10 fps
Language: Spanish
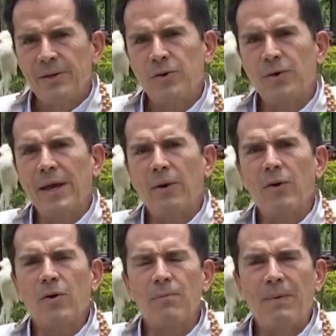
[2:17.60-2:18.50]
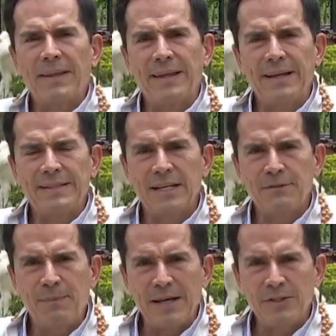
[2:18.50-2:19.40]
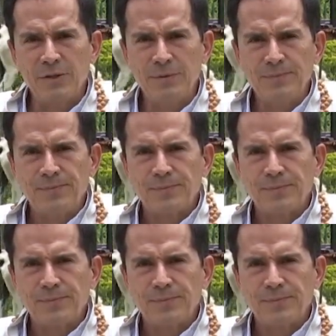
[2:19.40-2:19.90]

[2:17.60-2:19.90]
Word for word: Yo quiero hoy compartir este espacio